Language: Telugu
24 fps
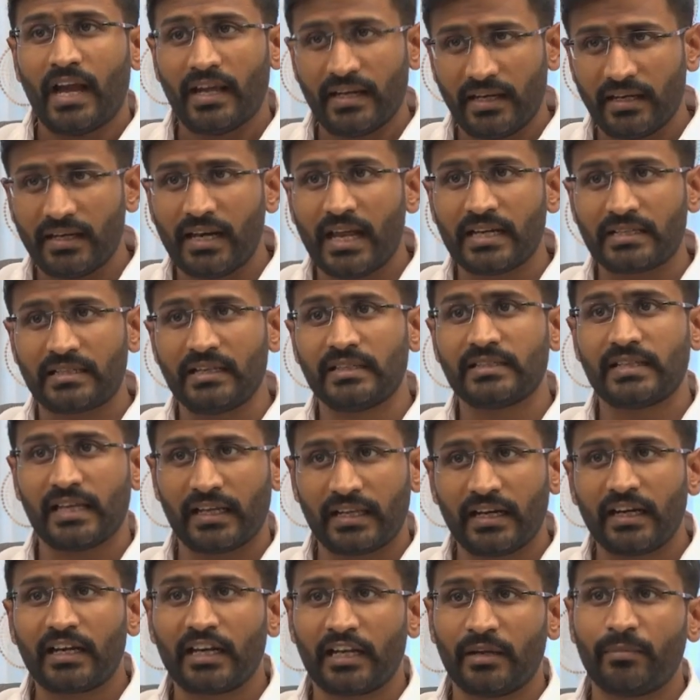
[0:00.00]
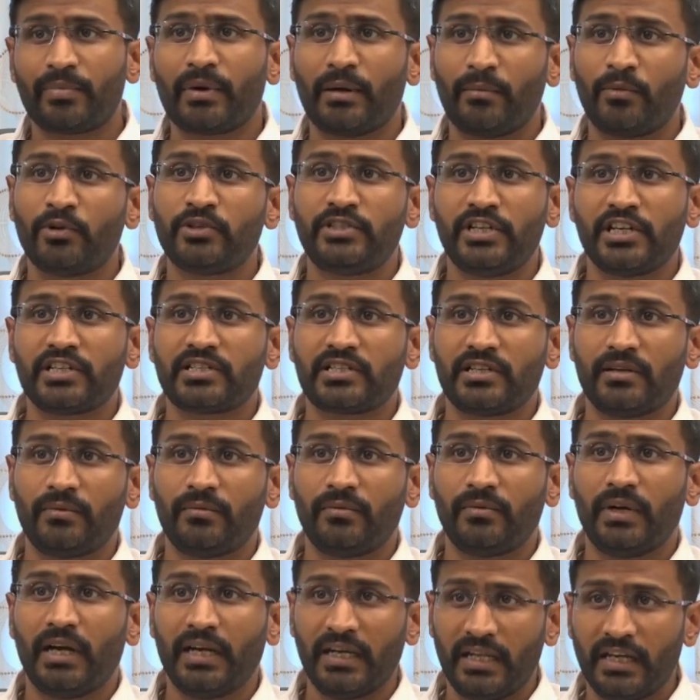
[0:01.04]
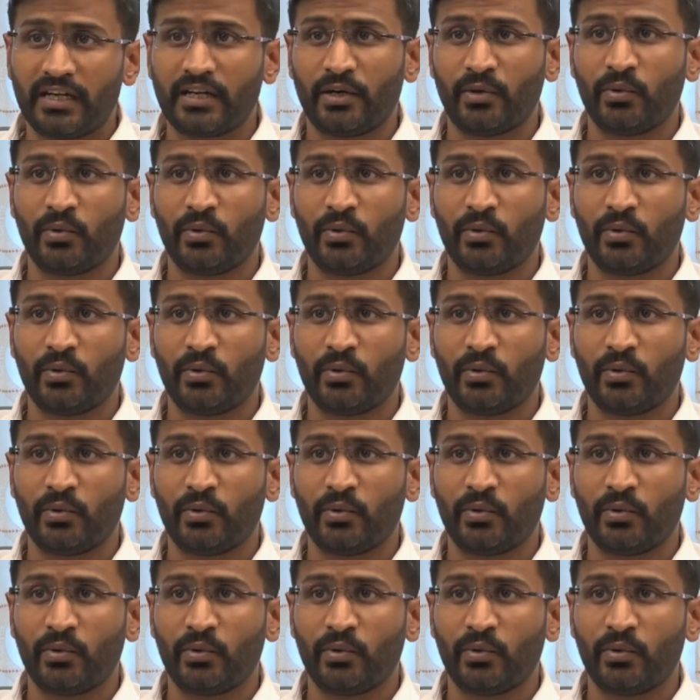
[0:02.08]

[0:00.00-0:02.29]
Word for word: ఆయన నేషనల్ సెక్రటరీకి ప్రమోట్ చేసినాం అంటే hmm.